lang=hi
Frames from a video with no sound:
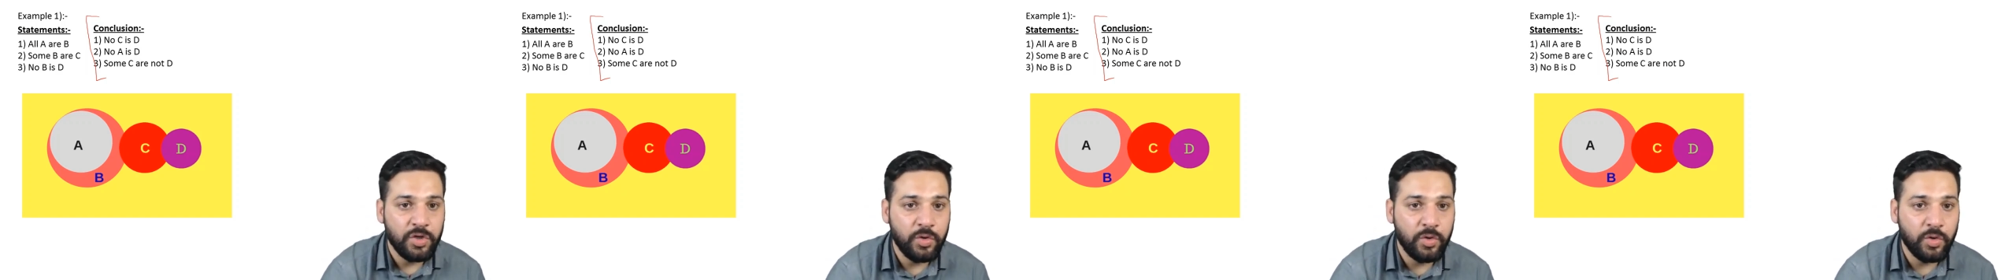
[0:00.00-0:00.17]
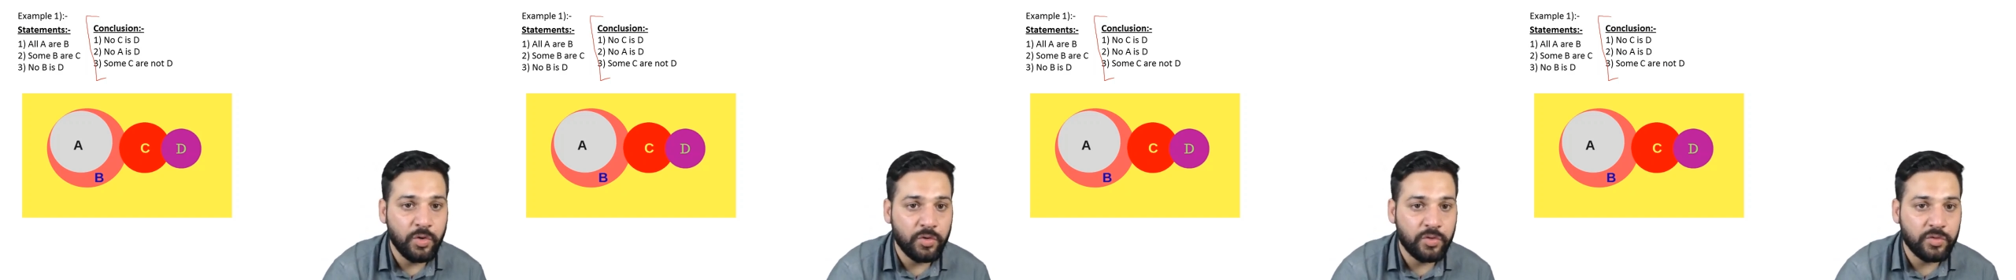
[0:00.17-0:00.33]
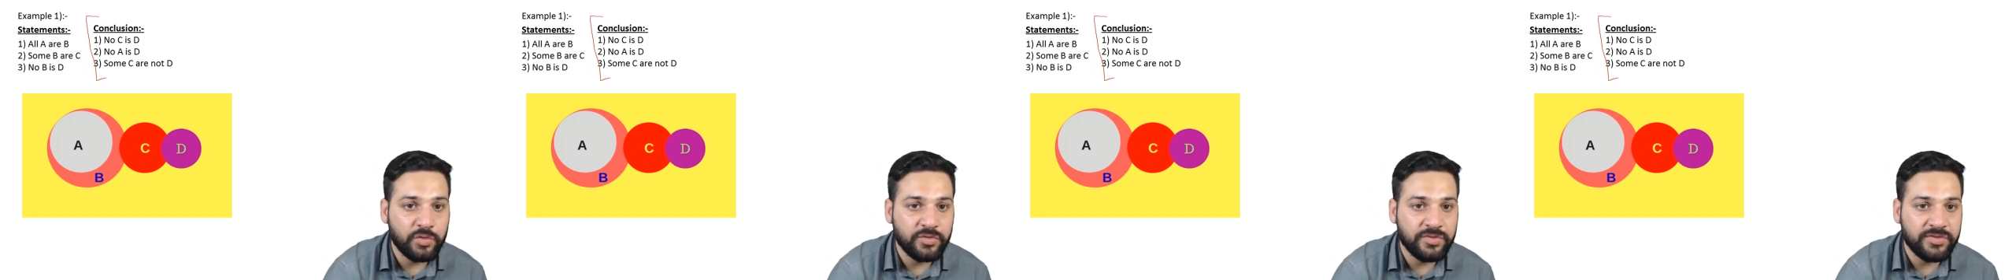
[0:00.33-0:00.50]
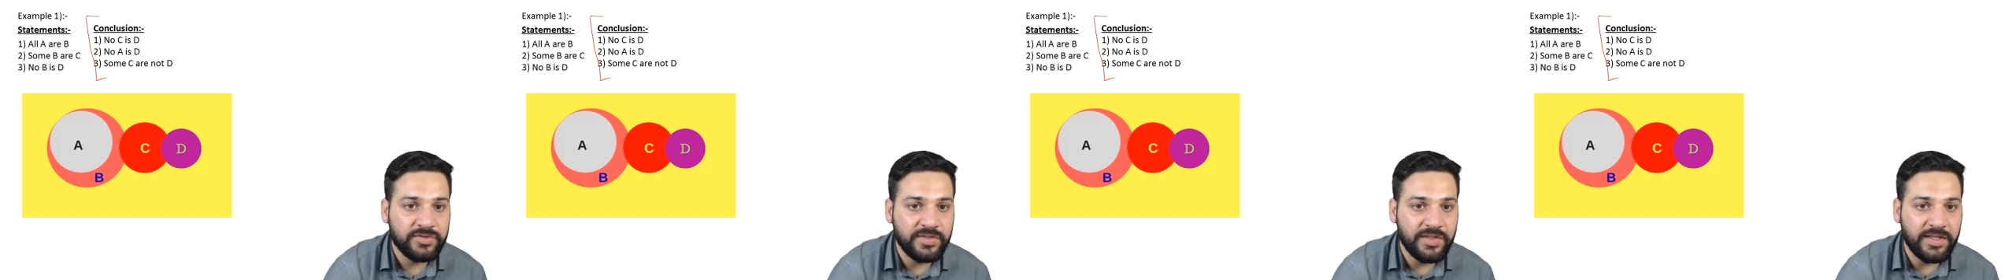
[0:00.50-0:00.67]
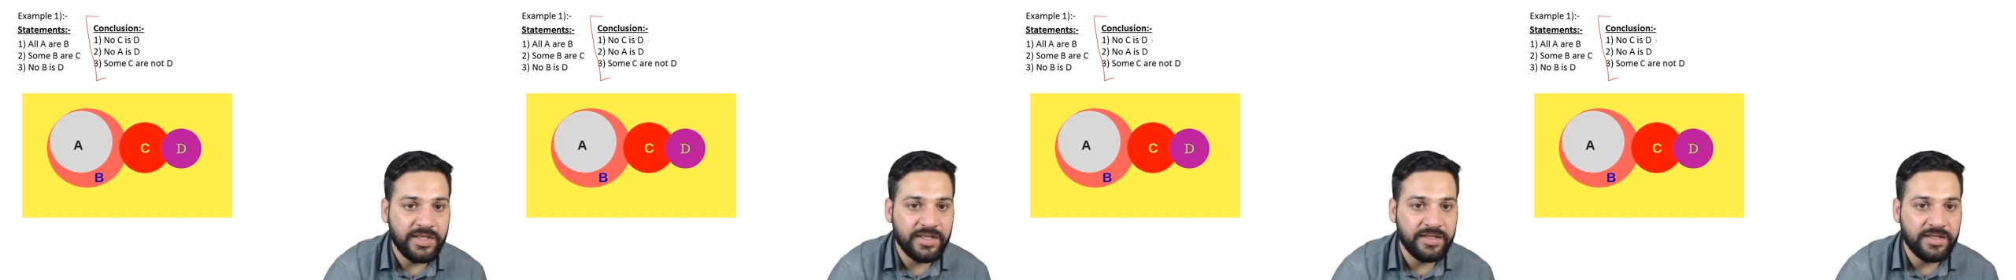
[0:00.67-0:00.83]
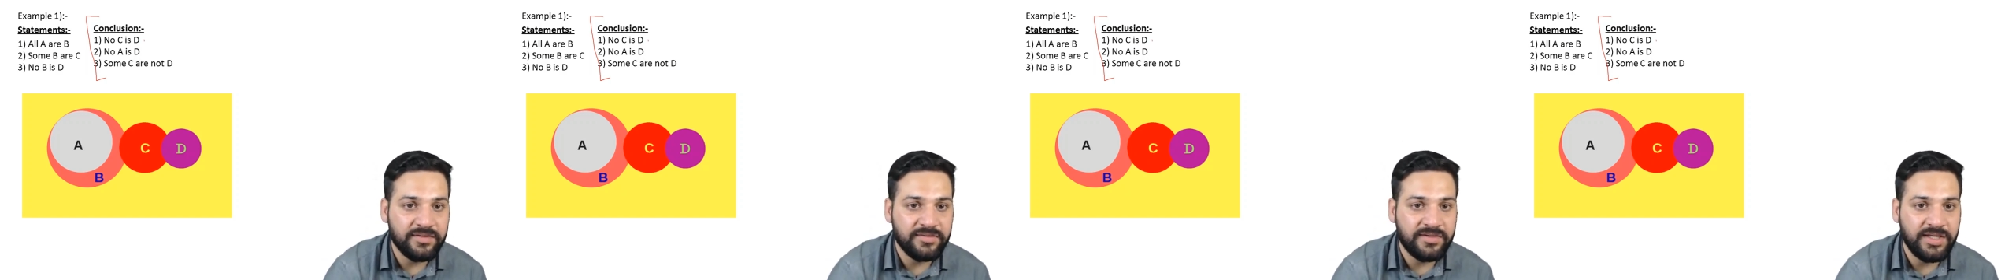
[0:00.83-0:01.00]
नो
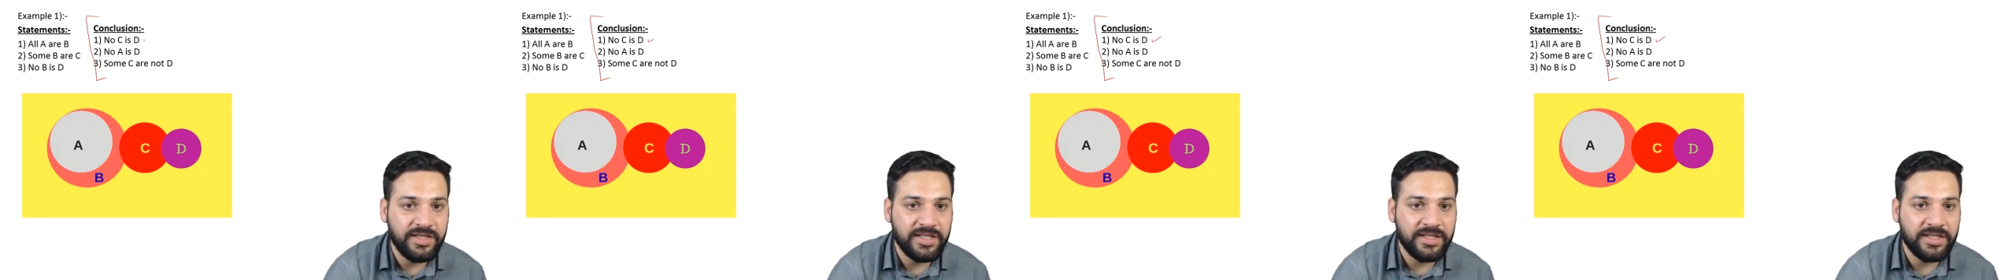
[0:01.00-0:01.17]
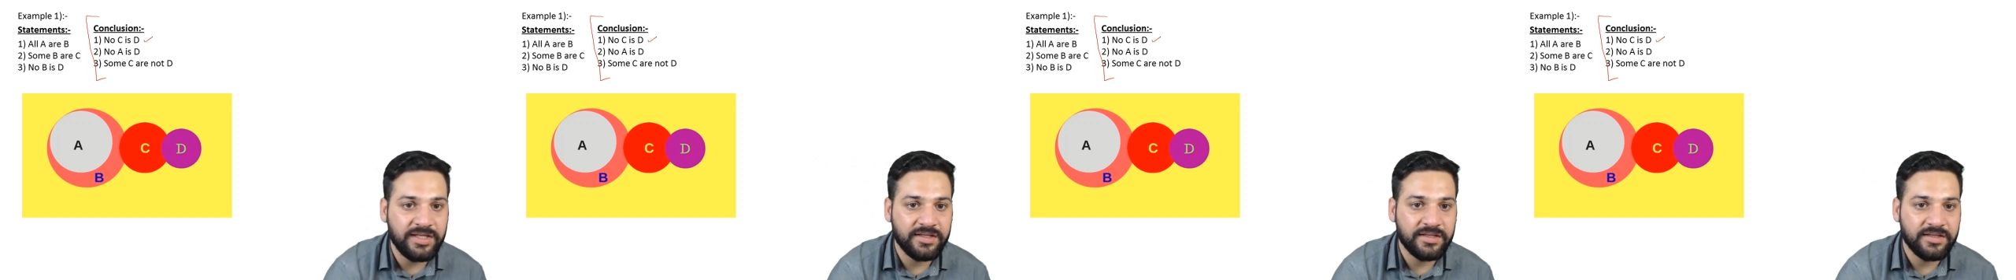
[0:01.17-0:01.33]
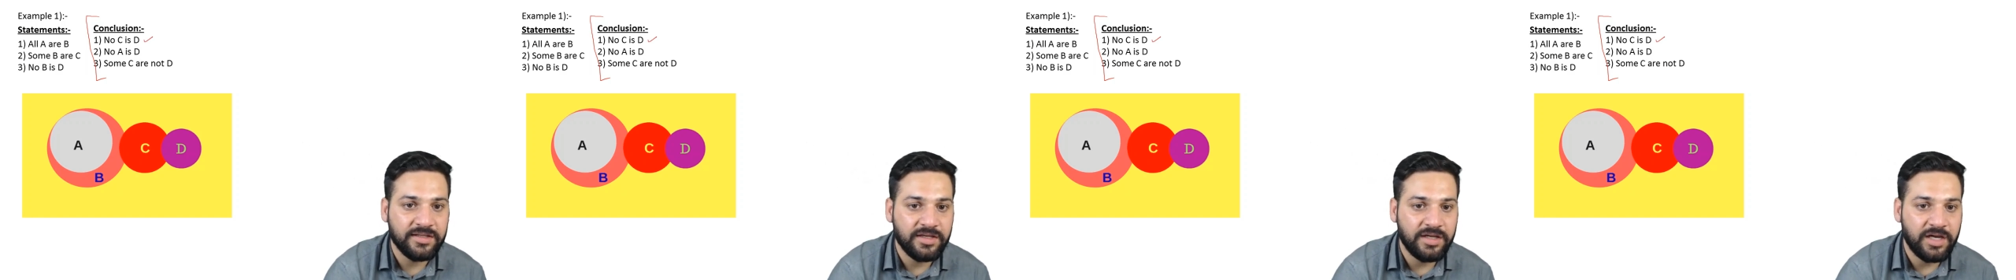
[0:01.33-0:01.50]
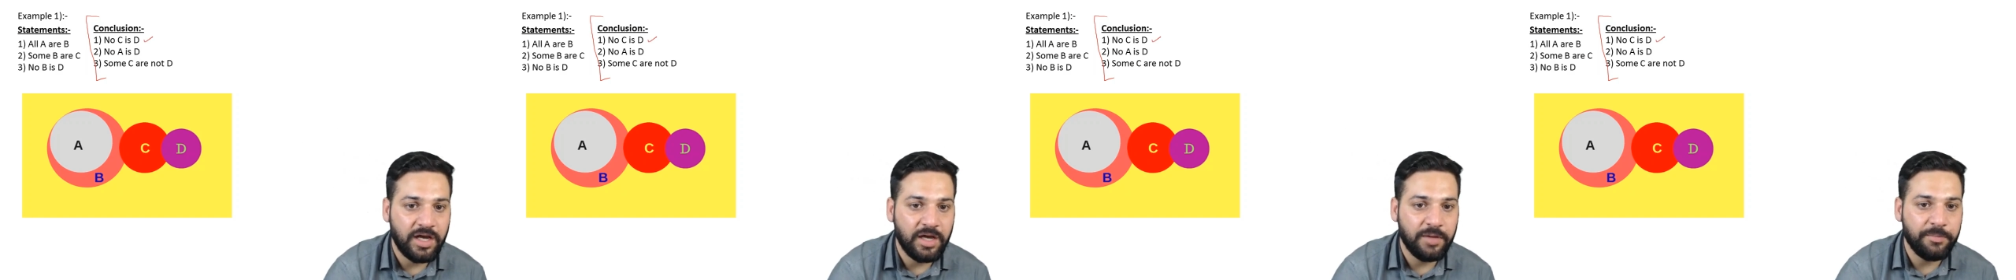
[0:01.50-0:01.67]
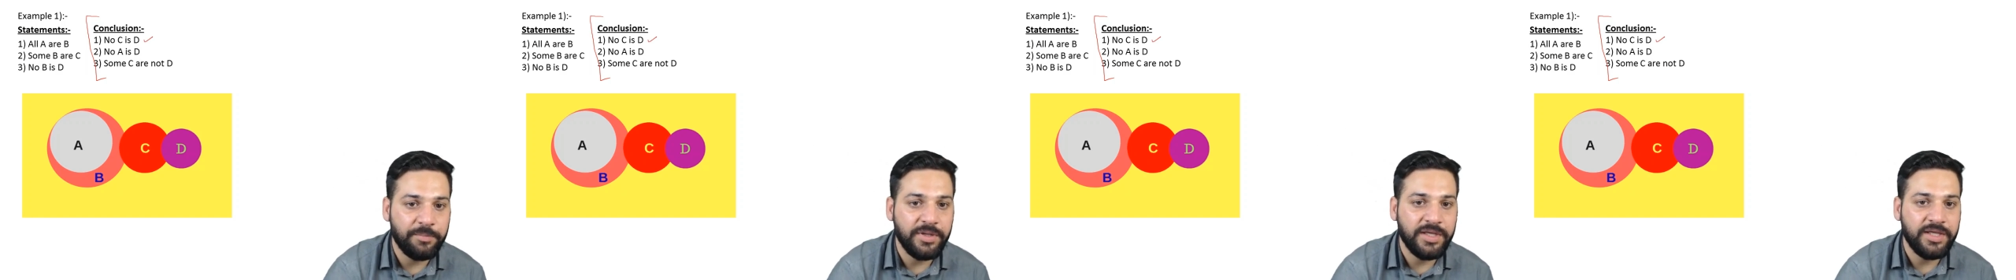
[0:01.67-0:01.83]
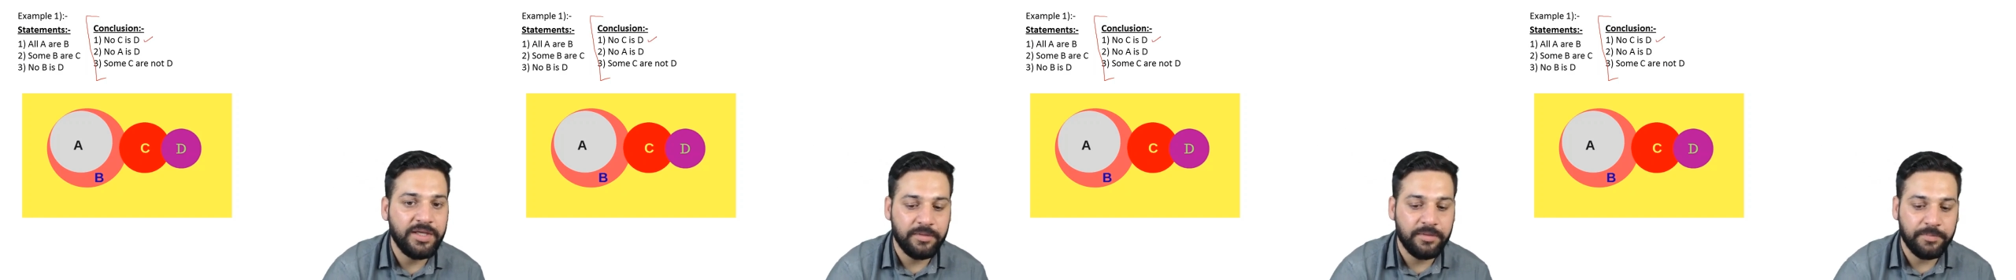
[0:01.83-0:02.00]
सी इज डी
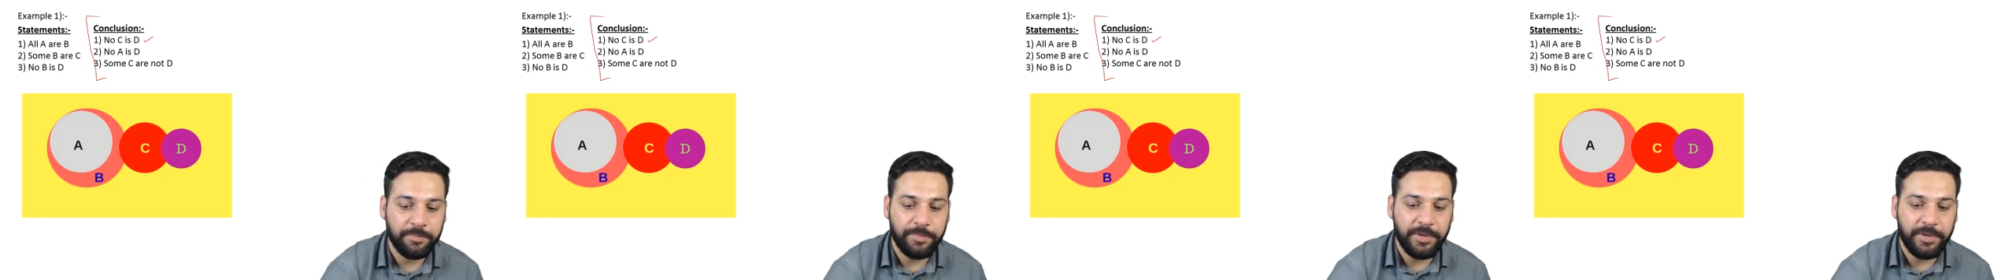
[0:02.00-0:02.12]
अभी